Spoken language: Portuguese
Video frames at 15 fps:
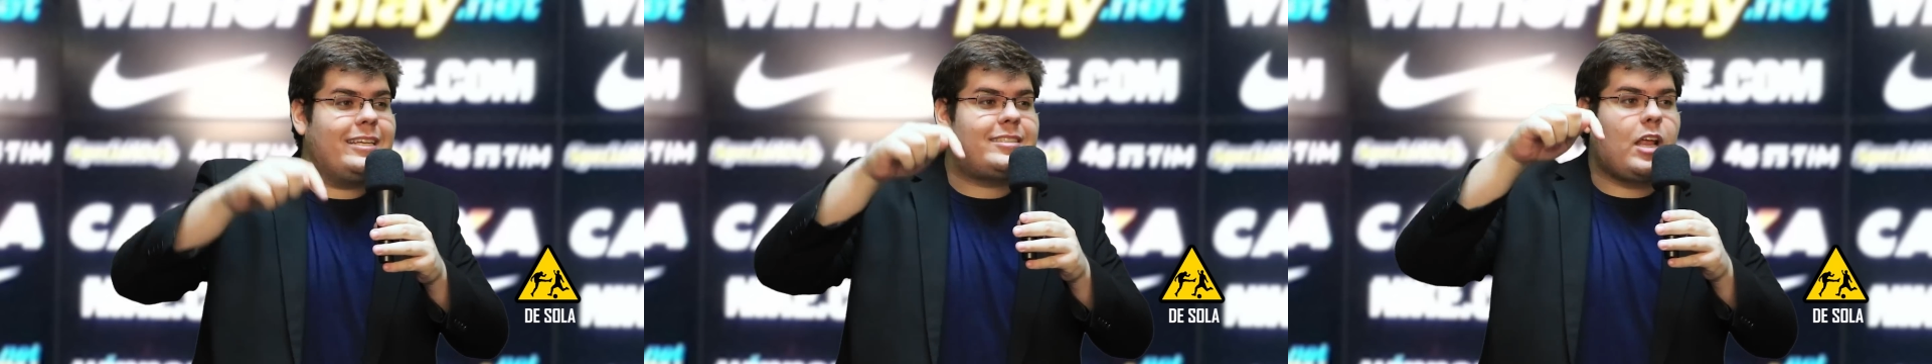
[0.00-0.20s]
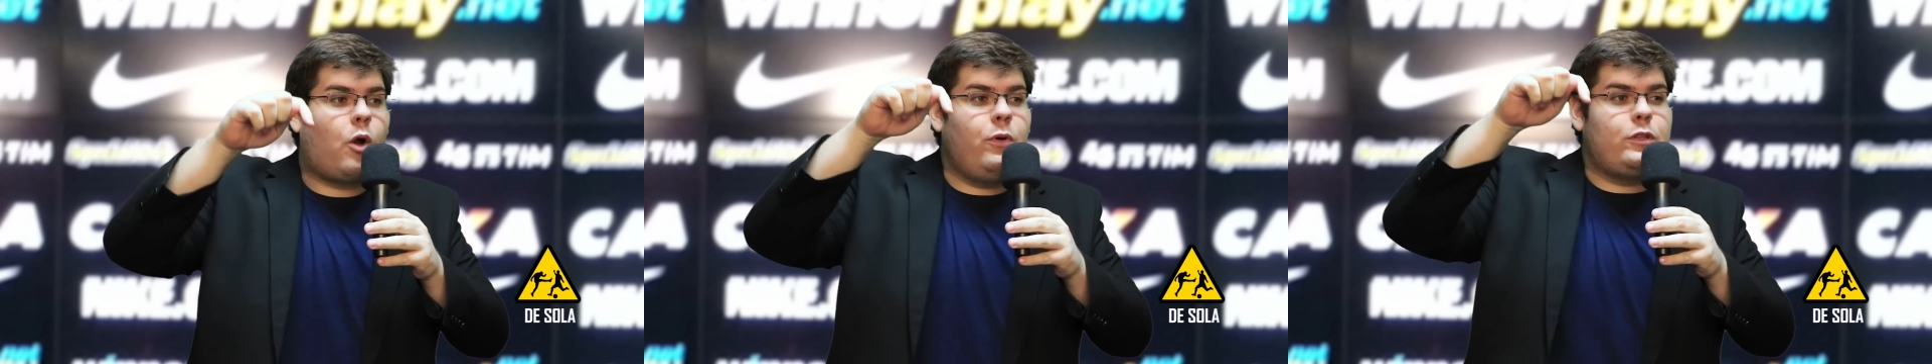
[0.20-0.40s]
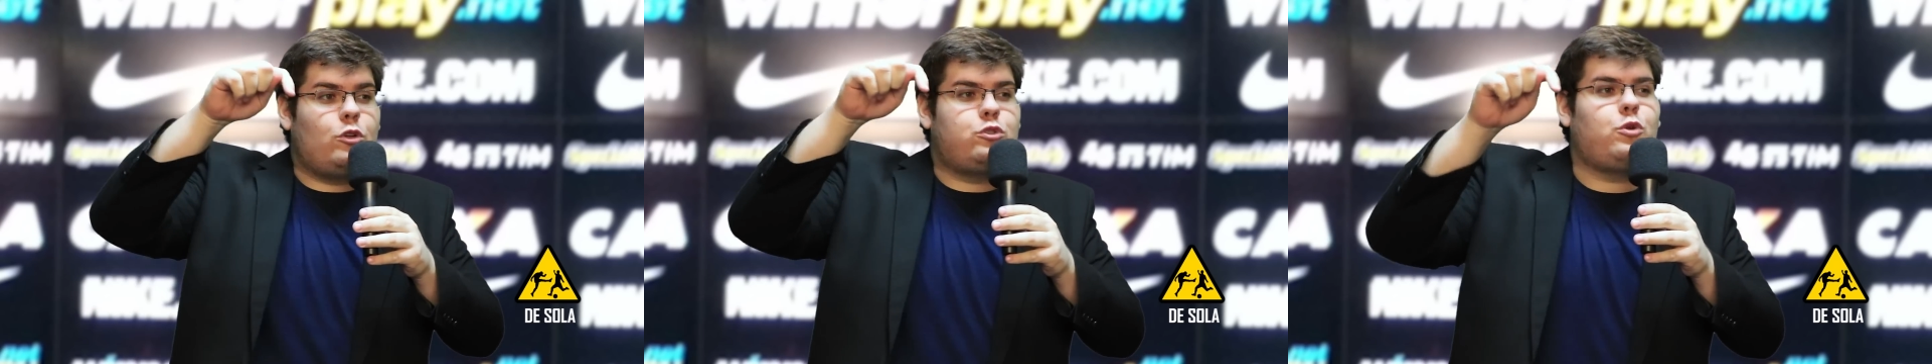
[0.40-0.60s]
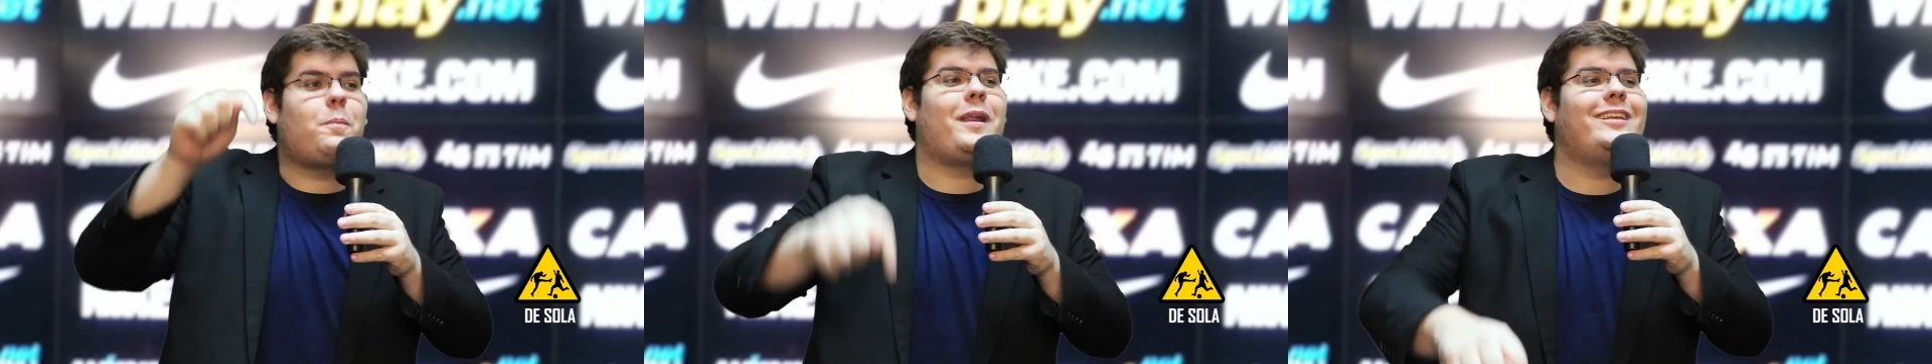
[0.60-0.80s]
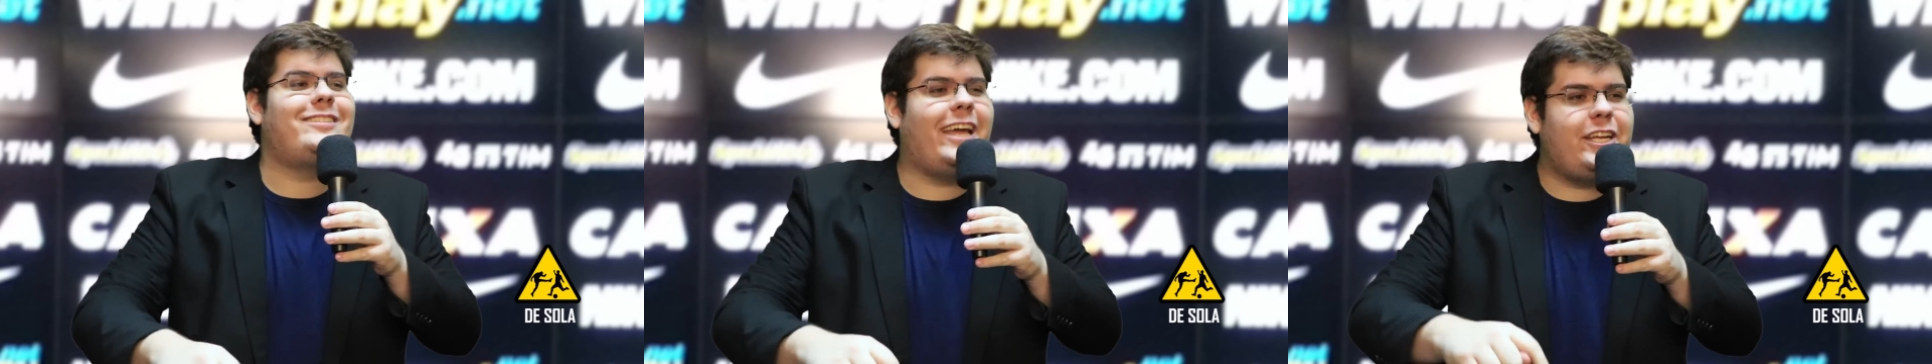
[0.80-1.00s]
que serão ídolos
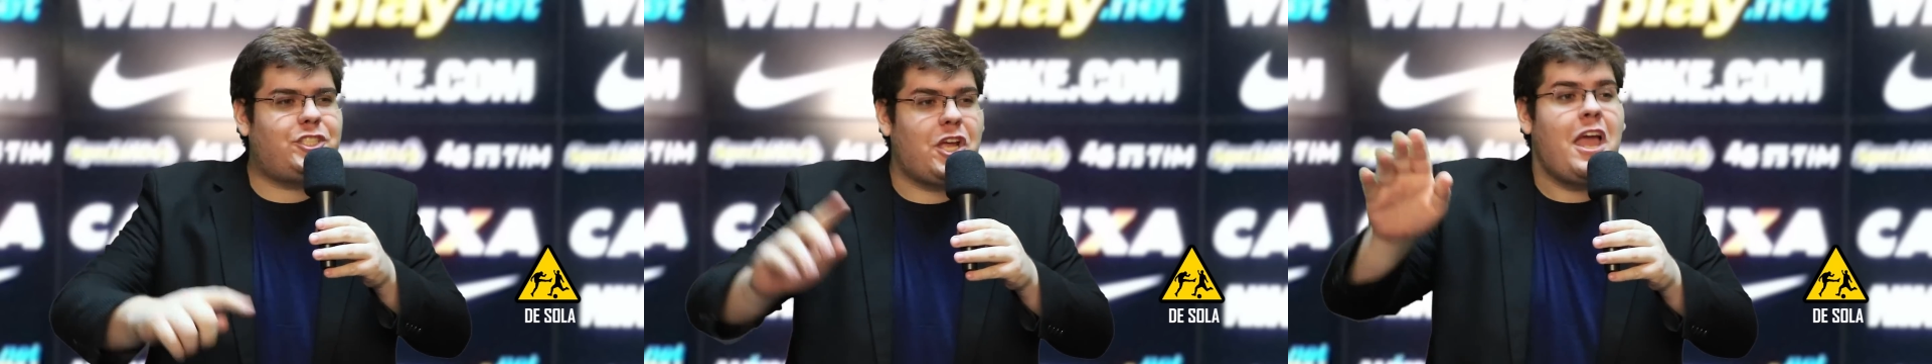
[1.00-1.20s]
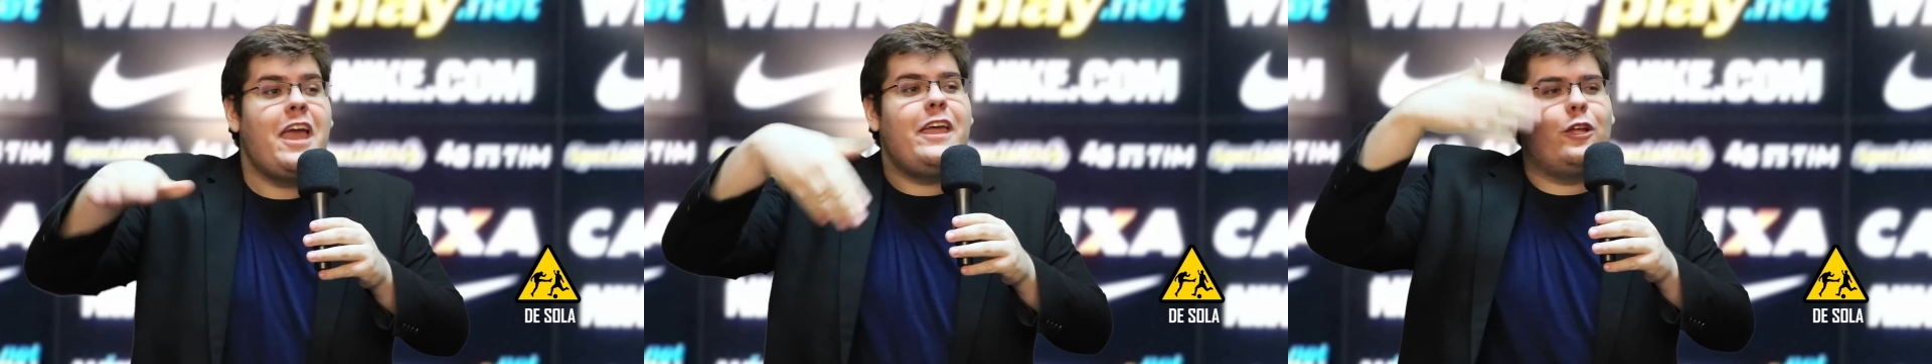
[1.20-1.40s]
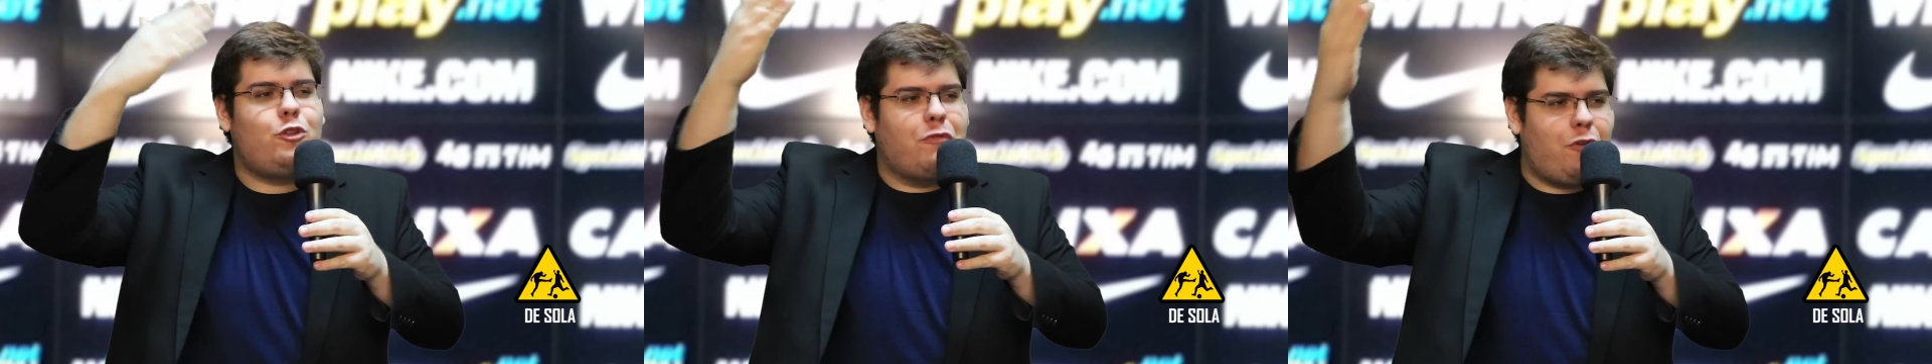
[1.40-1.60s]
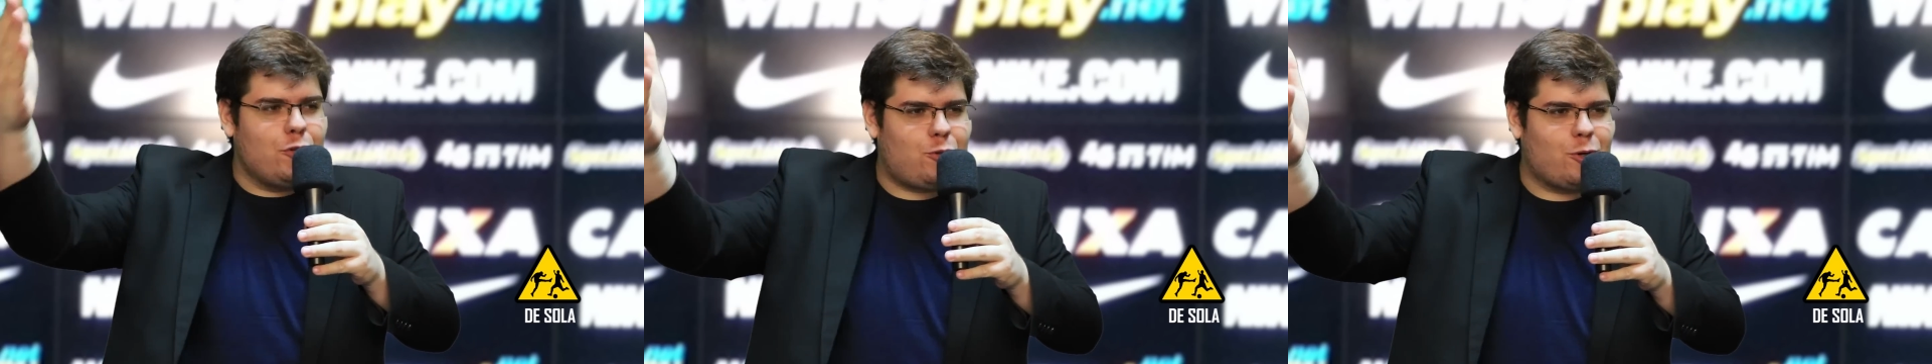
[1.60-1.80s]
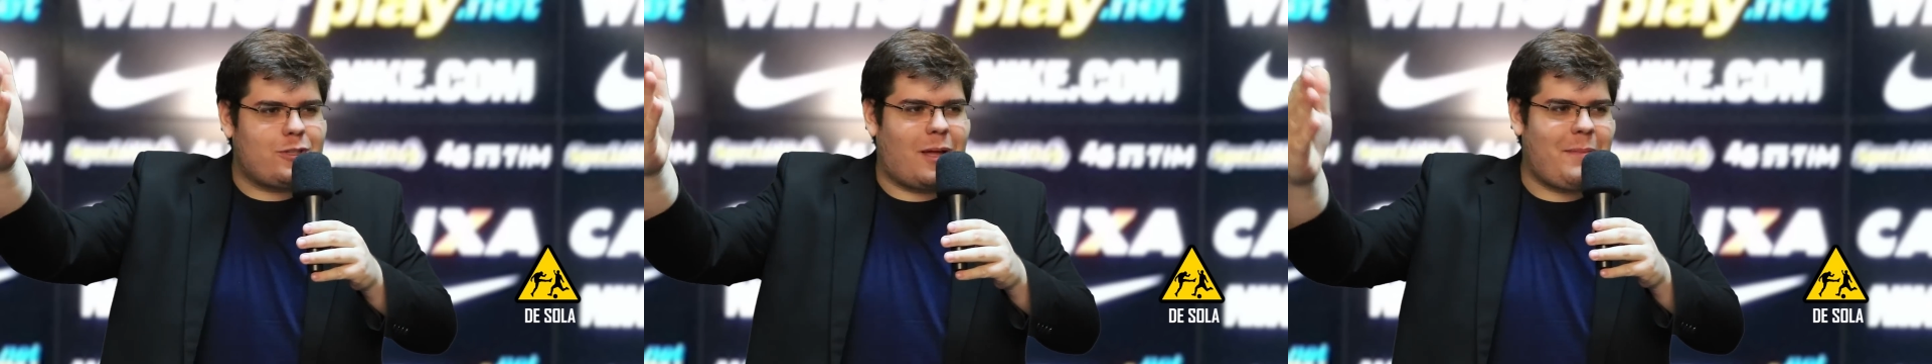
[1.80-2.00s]
do presente e do
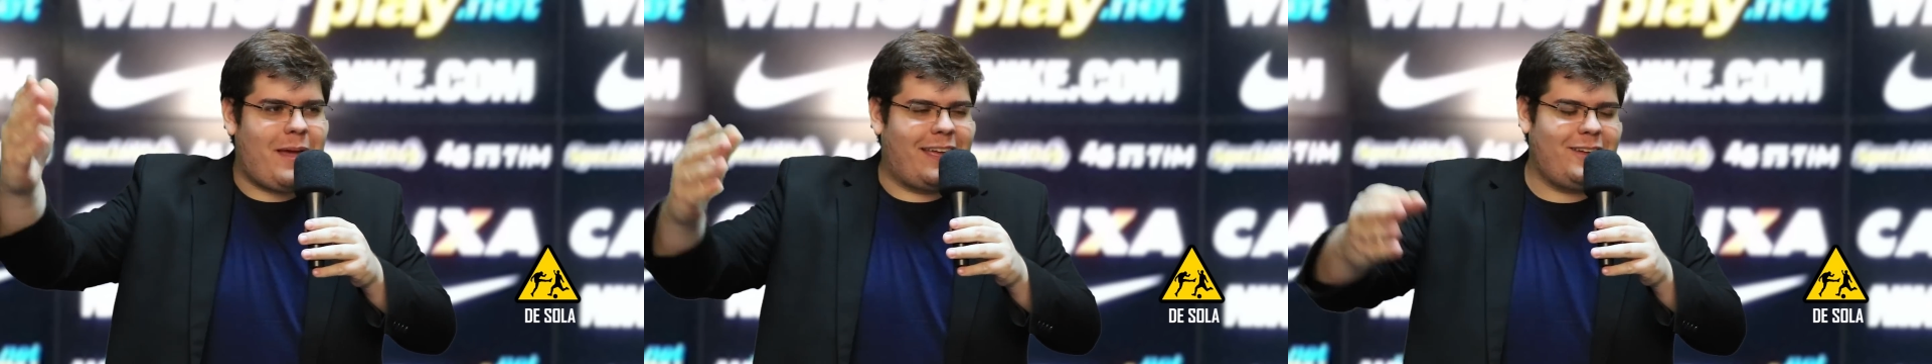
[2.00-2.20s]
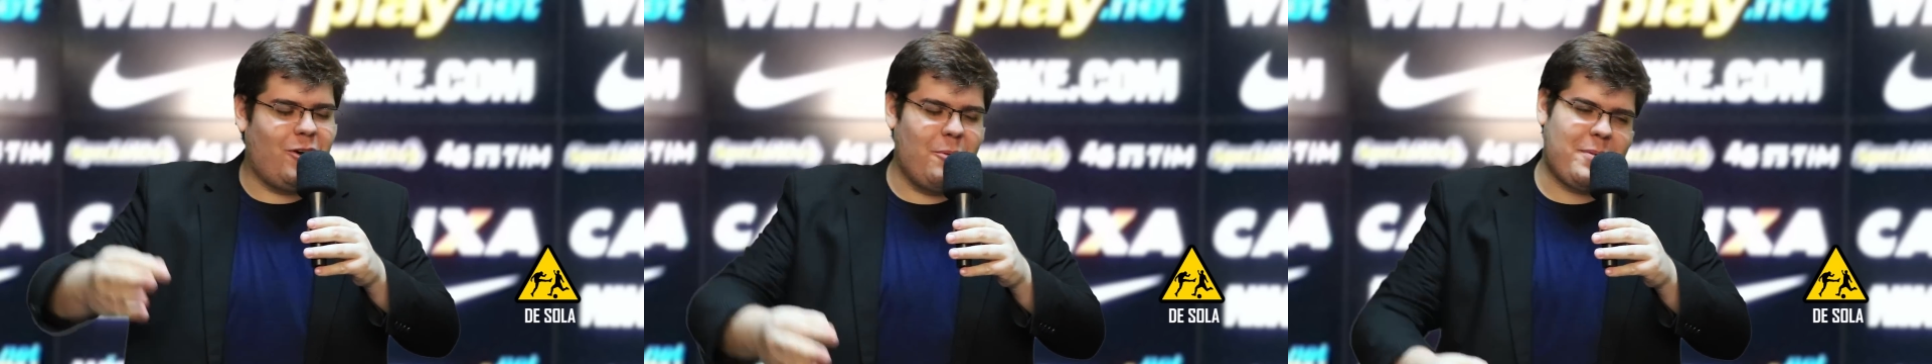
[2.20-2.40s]
futuro também.